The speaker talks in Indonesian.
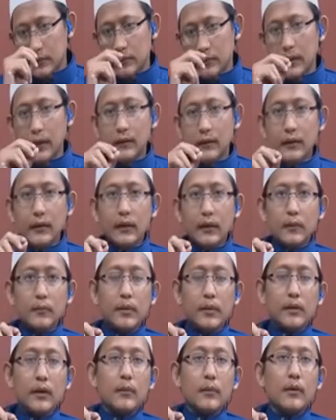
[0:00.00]
Dan yang
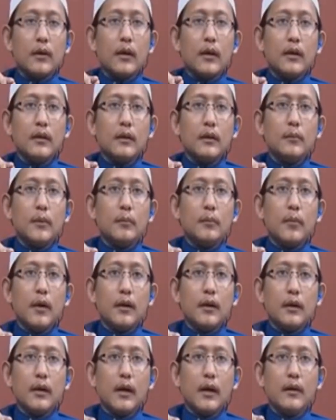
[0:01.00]
pertama kali
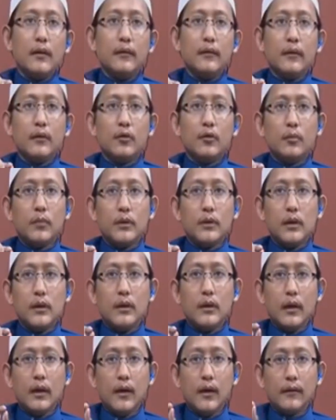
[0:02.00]
membagi hadis itu
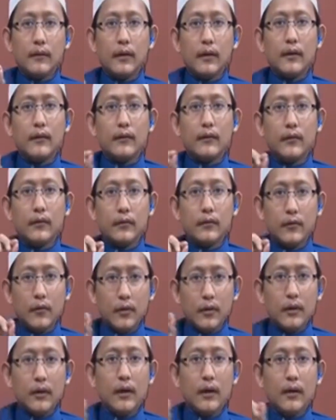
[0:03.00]
menjadi hasan
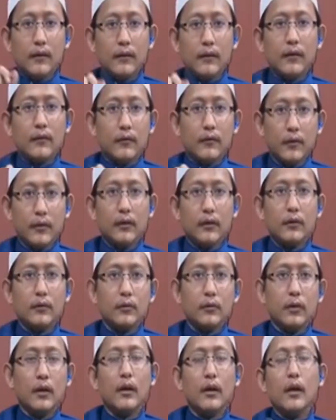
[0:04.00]
sahih hasan sahih
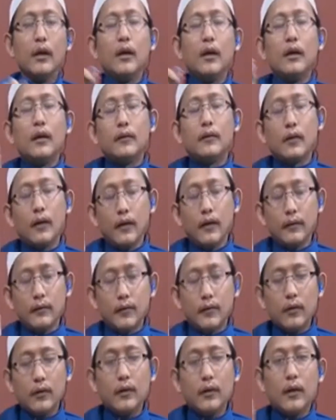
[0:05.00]
itu eh,
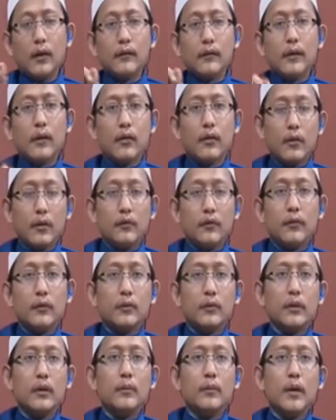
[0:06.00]
sahih hasan dhaif
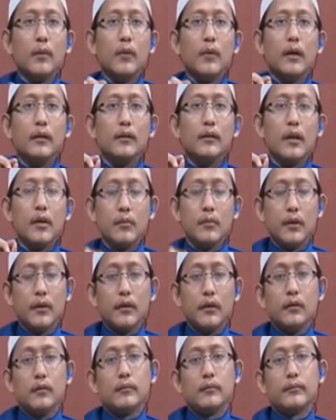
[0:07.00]
itu Imam
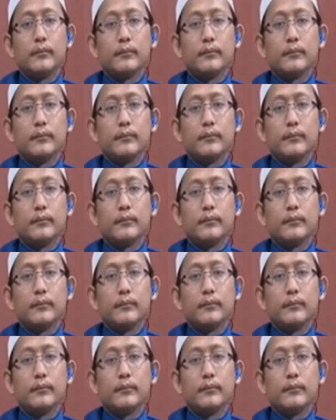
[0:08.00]
At-Tirmidzi.